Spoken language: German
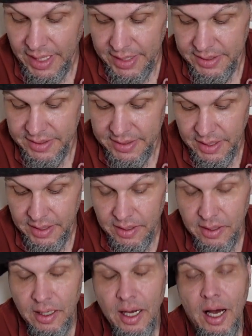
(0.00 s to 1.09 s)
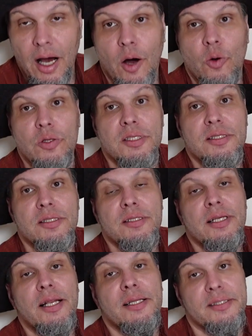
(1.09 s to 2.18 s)
ganz sicher auch nicht
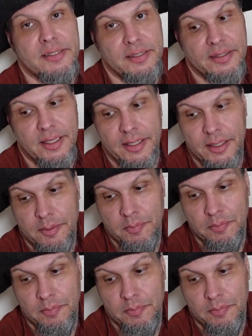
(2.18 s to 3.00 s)
die letzten sein.